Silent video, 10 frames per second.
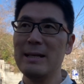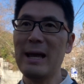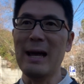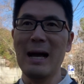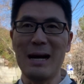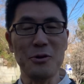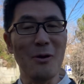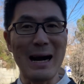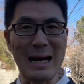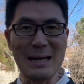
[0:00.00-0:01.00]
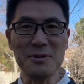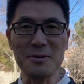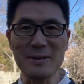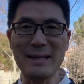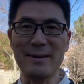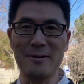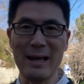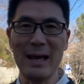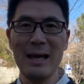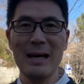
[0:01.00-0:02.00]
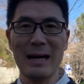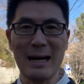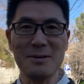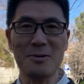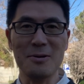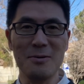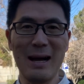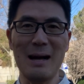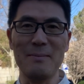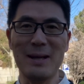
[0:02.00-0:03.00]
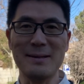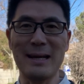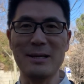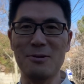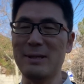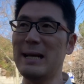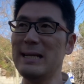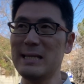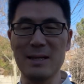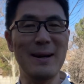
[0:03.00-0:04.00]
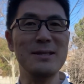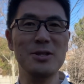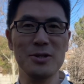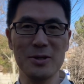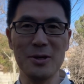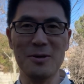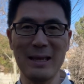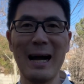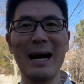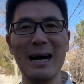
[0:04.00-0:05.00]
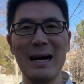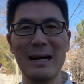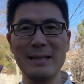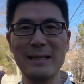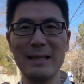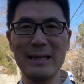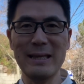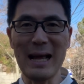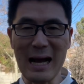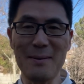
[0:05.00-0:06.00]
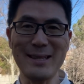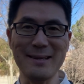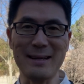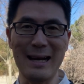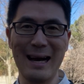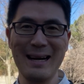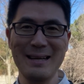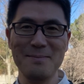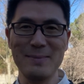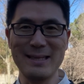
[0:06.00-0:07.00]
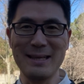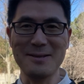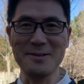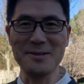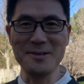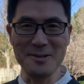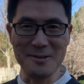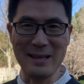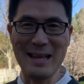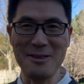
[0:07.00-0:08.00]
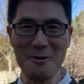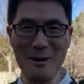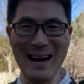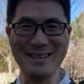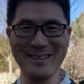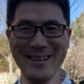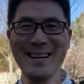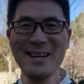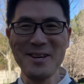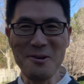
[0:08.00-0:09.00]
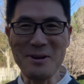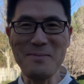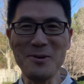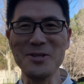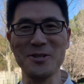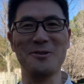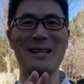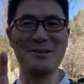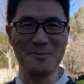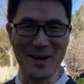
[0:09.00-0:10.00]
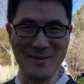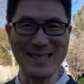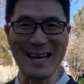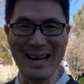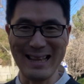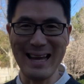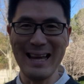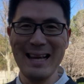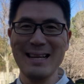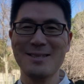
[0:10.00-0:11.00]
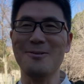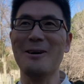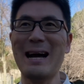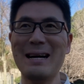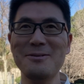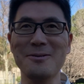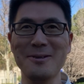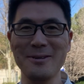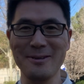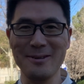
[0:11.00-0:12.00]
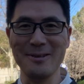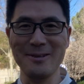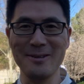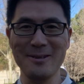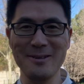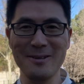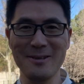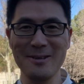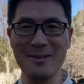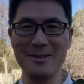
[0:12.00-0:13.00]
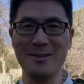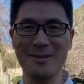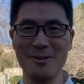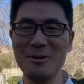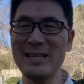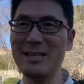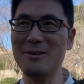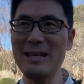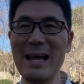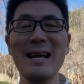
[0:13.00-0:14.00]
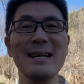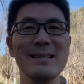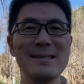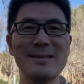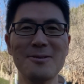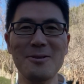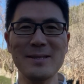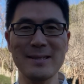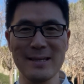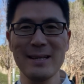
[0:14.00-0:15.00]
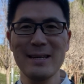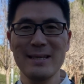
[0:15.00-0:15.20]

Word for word: で、あとは家族ですよね。家族は皆さんにとって一番重要な仲間ですから、ビジネススクールのネットワークよりも重要だと思いますからね。その家族と一緒にね、過ごすっ